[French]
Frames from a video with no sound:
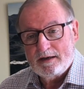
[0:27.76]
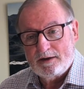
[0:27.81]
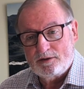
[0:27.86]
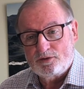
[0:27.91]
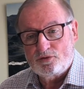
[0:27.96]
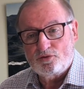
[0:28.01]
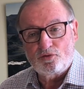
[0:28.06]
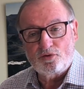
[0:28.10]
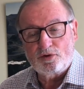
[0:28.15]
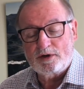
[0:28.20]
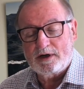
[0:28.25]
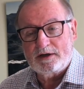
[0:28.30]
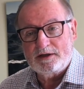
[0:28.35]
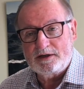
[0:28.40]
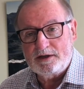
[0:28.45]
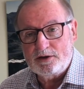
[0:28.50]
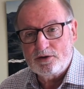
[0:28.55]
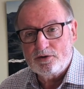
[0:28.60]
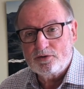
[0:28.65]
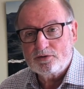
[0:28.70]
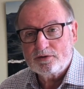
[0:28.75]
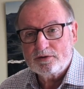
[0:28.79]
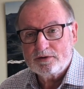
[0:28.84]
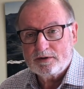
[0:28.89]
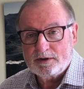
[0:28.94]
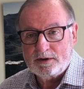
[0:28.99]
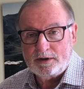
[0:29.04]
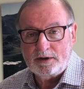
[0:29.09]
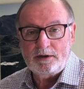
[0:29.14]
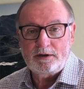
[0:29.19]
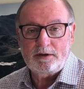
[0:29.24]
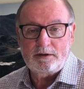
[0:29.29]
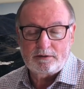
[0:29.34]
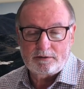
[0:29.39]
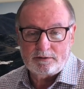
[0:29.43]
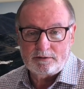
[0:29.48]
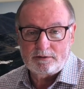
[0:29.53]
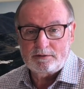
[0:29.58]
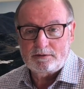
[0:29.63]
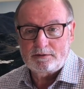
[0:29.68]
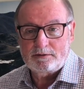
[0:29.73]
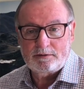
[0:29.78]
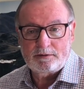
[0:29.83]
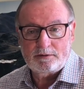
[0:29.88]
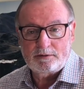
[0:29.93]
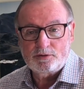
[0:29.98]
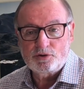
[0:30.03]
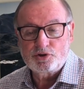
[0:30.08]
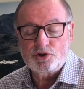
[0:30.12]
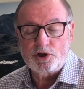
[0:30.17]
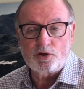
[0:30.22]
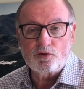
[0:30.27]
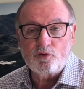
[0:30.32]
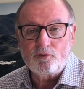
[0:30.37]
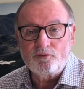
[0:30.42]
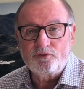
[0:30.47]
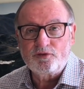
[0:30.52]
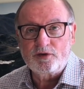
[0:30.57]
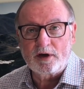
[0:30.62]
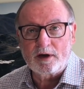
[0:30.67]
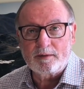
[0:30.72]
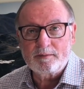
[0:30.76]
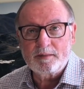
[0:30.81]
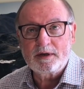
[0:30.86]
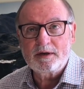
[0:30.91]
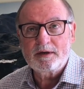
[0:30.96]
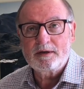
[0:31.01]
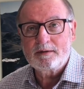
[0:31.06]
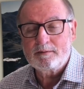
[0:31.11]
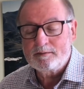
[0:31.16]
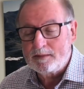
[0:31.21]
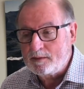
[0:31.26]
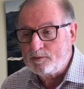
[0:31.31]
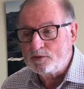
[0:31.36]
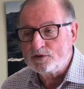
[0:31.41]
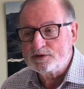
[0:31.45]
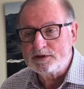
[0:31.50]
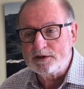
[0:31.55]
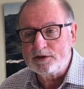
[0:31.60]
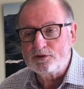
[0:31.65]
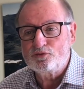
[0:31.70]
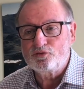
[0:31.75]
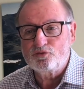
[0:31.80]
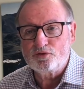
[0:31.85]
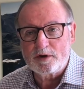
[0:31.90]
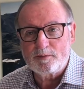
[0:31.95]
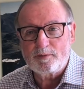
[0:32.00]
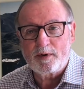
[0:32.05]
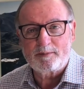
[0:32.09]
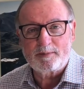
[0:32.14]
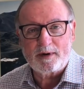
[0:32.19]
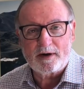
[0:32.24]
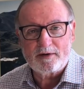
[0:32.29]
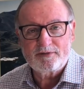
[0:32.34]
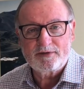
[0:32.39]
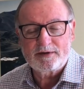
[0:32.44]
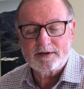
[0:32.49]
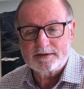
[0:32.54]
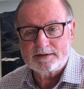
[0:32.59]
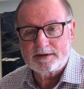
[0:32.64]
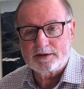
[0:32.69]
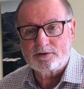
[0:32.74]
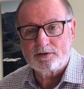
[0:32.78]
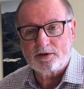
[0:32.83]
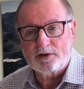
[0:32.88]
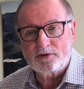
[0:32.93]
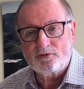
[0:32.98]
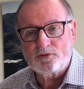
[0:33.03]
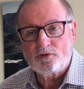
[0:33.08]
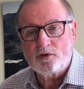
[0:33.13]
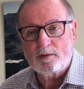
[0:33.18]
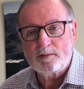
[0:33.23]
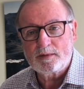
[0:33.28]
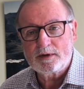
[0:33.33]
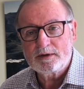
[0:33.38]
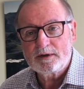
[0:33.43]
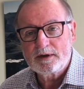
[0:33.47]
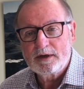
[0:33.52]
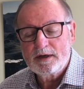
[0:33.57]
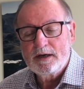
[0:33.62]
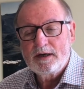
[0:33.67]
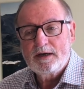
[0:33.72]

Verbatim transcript: donc à Lyon, et euh, j'ai confirmé, même si tout n'est pas parfait dans cette réforme,